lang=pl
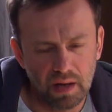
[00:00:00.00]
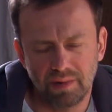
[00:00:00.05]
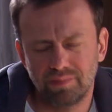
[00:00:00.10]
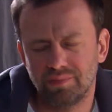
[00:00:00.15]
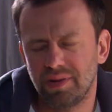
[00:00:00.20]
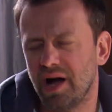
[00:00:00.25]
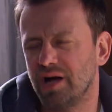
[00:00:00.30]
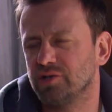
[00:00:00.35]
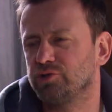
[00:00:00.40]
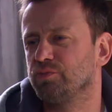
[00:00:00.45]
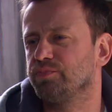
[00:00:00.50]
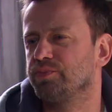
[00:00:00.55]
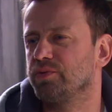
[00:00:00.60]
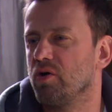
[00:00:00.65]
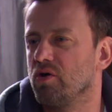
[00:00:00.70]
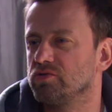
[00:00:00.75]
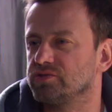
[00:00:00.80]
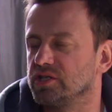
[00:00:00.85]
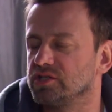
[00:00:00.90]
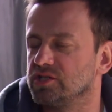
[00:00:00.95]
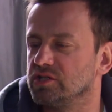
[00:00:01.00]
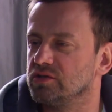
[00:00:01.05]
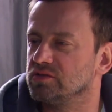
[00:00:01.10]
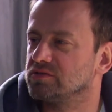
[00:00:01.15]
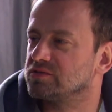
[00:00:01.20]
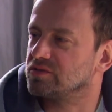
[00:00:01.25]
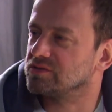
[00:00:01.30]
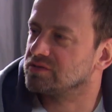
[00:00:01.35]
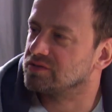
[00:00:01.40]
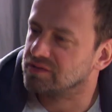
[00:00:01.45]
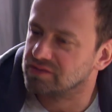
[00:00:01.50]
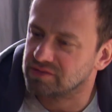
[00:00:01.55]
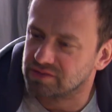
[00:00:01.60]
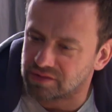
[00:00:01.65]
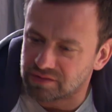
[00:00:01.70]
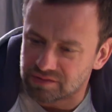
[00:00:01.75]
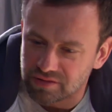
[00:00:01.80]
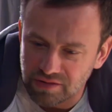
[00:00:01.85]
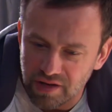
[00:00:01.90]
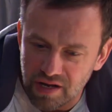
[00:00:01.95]
Basiu, proszę cię, no to, to,
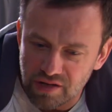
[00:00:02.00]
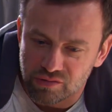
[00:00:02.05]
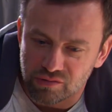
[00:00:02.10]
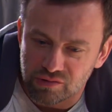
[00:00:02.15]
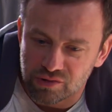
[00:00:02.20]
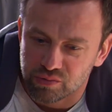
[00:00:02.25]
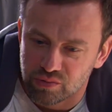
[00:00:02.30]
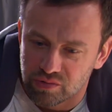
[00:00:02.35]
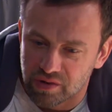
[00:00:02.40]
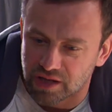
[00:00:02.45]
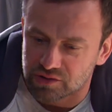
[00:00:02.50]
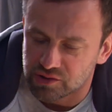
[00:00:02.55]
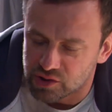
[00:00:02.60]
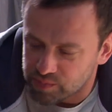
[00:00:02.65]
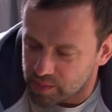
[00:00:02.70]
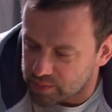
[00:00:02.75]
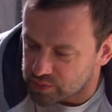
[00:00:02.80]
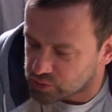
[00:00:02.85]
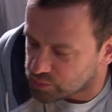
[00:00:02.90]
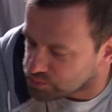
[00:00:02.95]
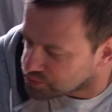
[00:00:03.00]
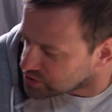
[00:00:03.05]
to nie jest usługa, to jest po prostu